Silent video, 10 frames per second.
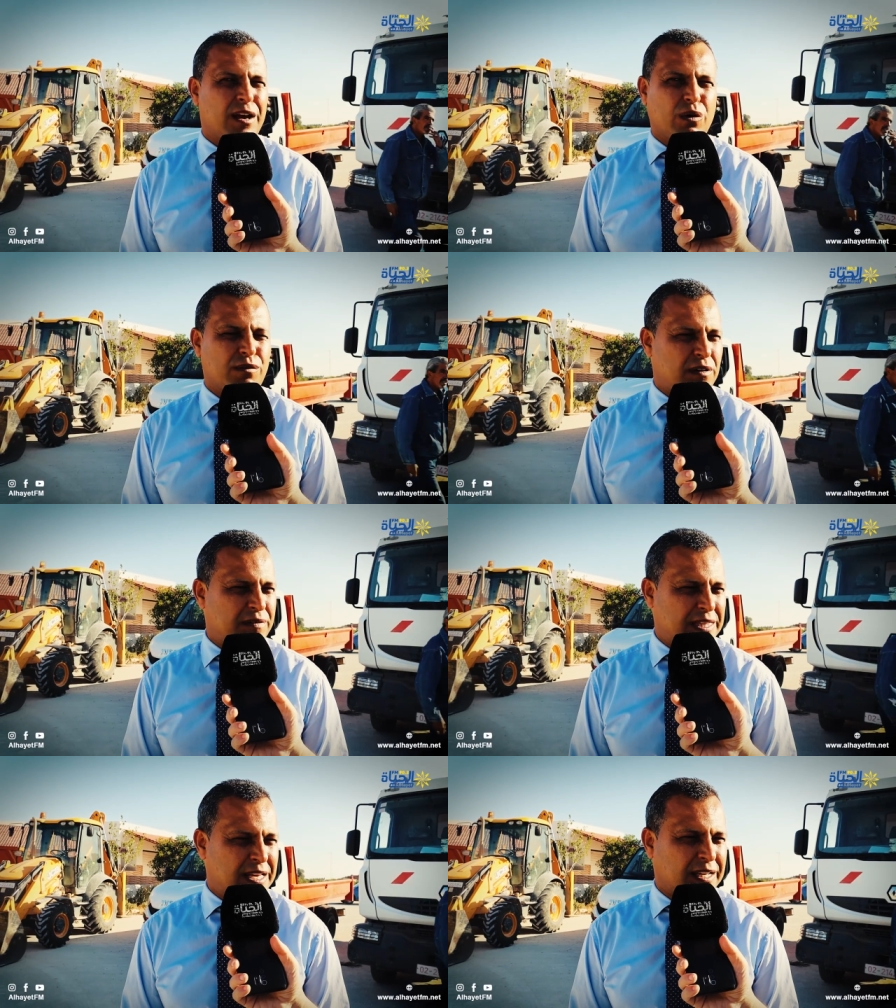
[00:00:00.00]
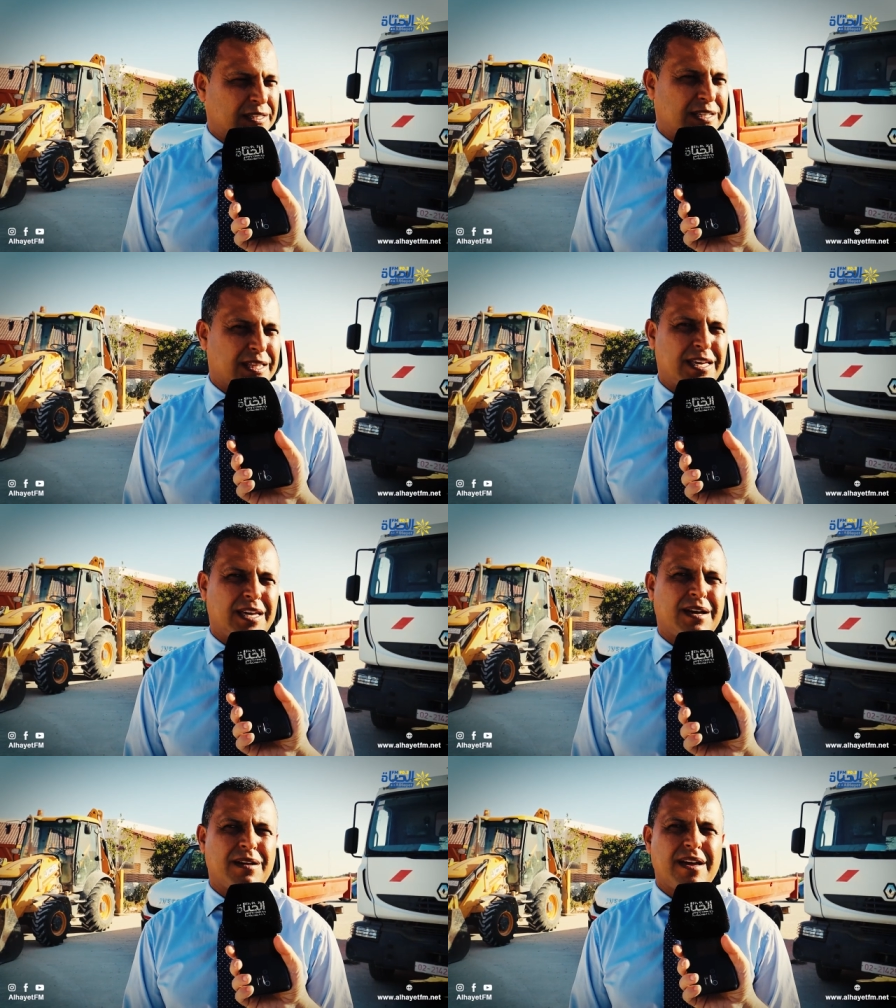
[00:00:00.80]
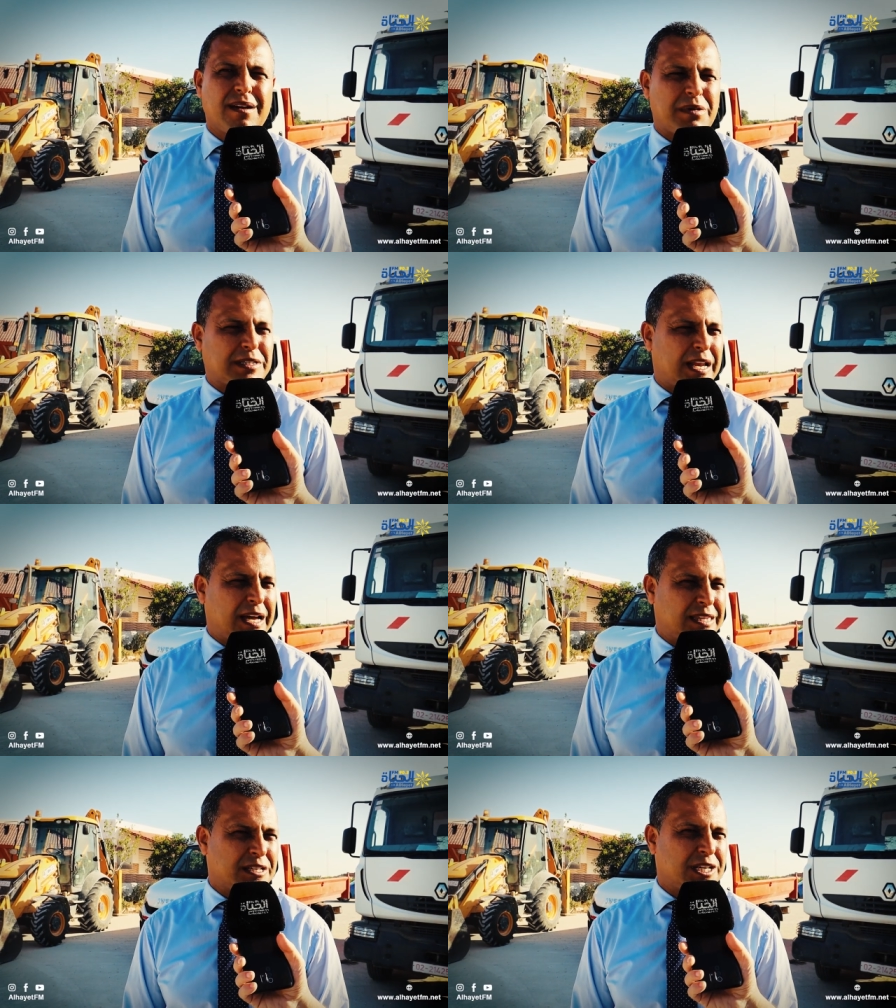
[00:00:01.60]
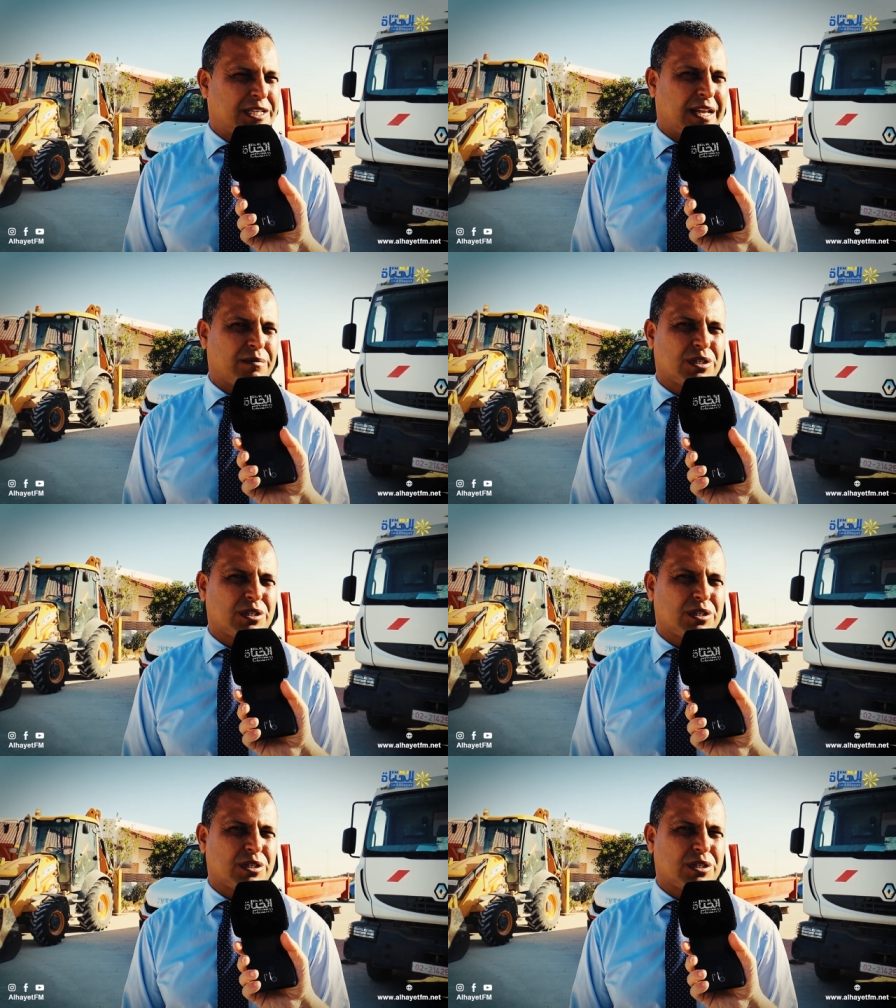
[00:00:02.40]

الغرفه الفتيه الاقتصاديه مصالح التجهيز على